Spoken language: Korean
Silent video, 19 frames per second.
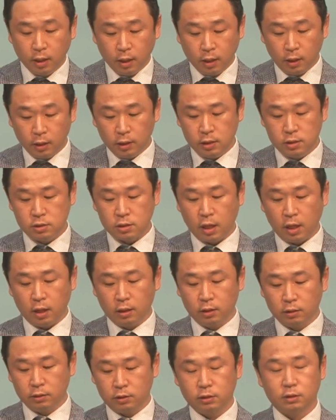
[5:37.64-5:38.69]

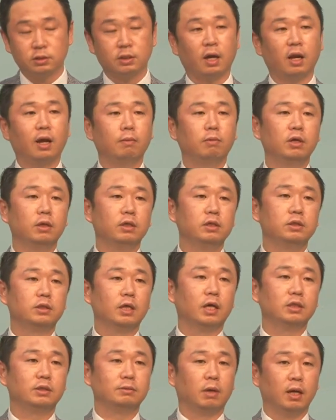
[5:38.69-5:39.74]
인생 즉 사람을
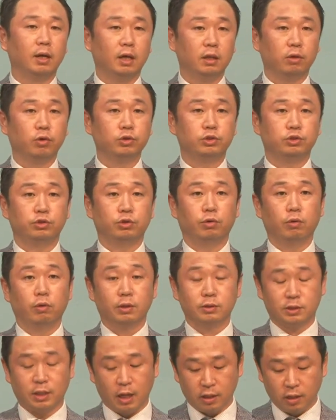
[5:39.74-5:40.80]
의지하지 말라는 것이죠.
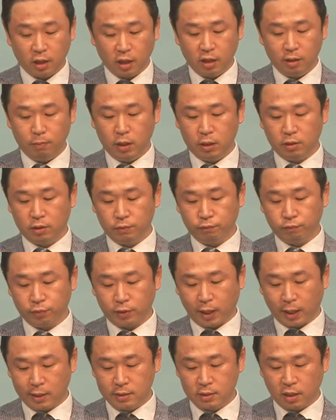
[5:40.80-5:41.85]
자기의 힘이든
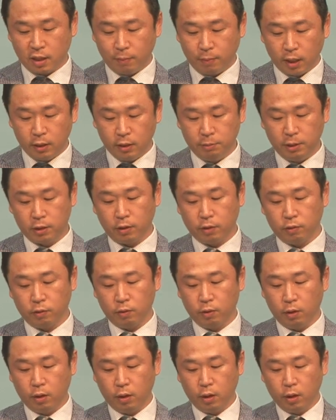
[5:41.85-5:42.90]
다른 사람의 의미든
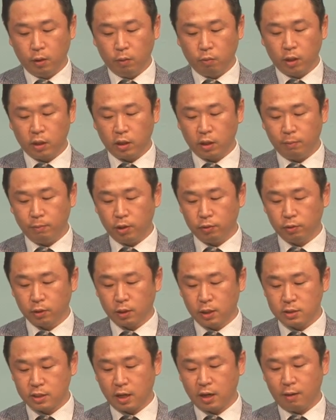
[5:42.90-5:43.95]
왜냐하면
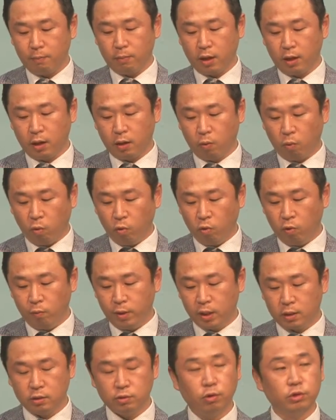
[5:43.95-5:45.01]
그 사람의 호흡이
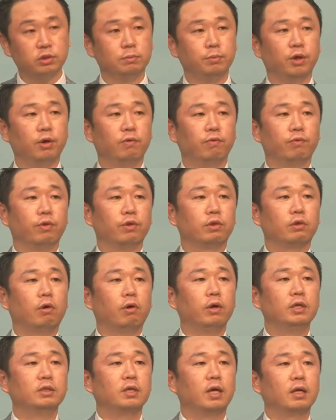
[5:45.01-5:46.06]
끊어지면
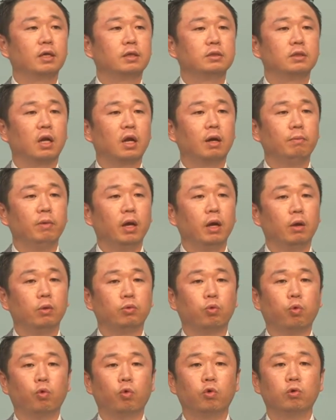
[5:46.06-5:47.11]
더 이상 그 사람의
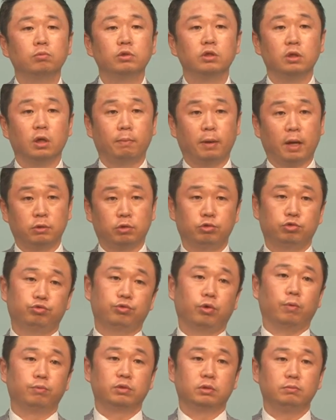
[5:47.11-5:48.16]
도움을 받을
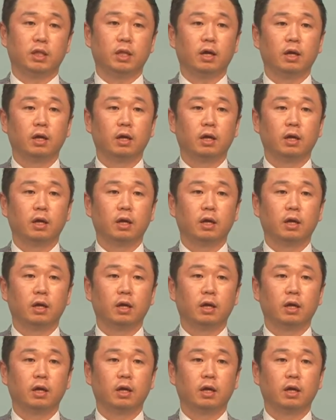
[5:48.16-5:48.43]
수가 없습니다.